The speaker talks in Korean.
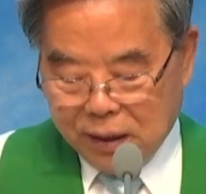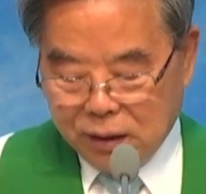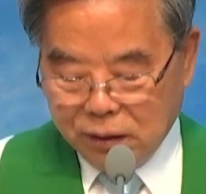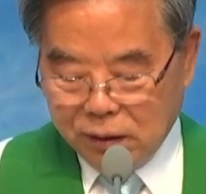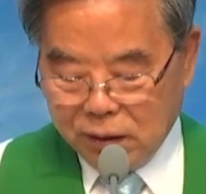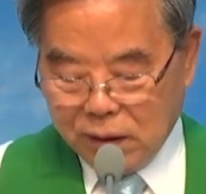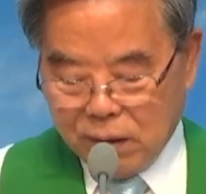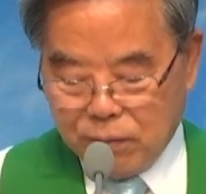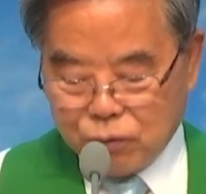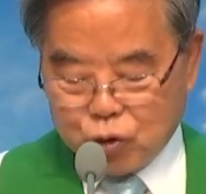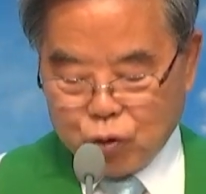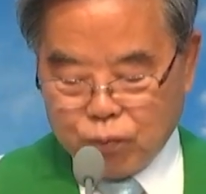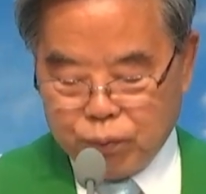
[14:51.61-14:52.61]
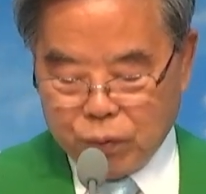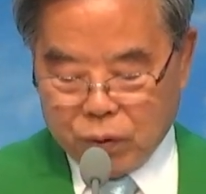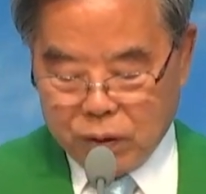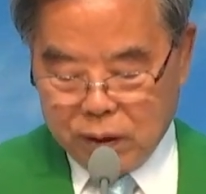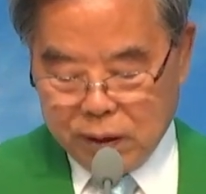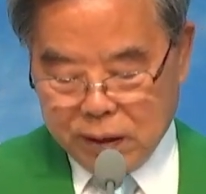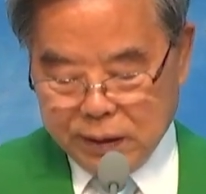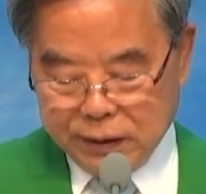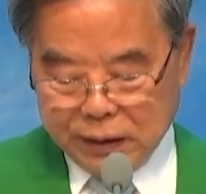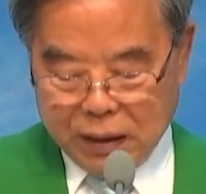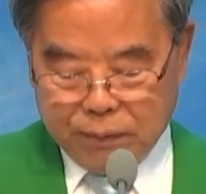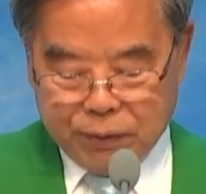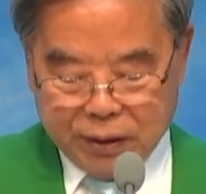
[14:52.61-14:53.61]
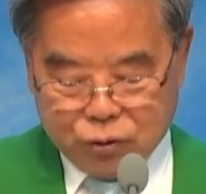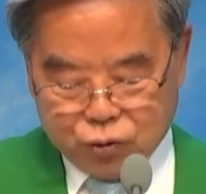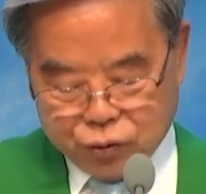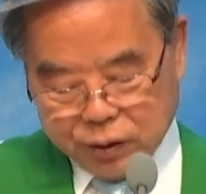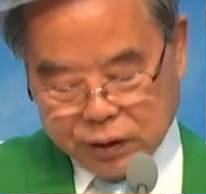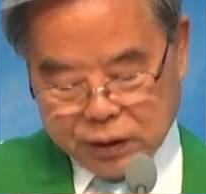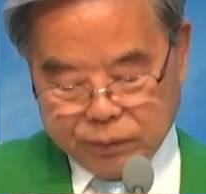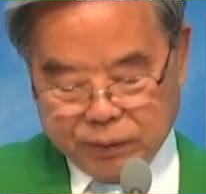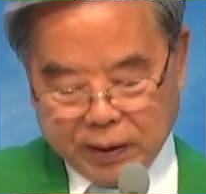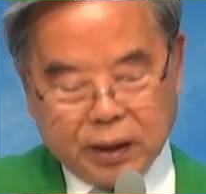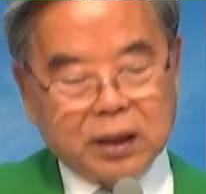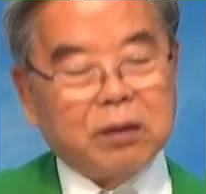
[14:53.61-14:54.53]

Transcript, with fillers: 이런 축복을 예비해 주셨습니다.